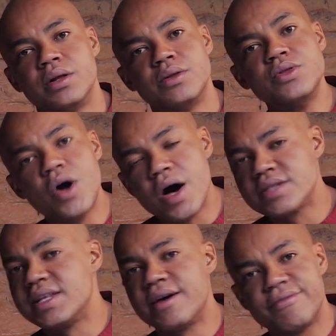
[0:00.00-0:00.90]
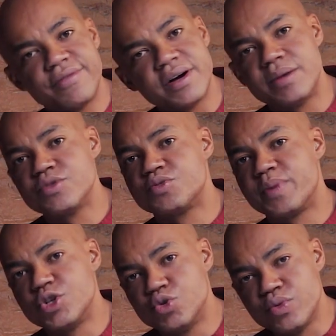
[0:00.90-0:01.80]
Nós levamos
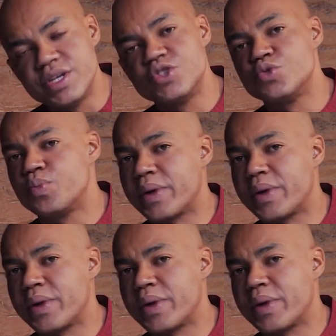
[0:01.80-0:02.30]
prejuízo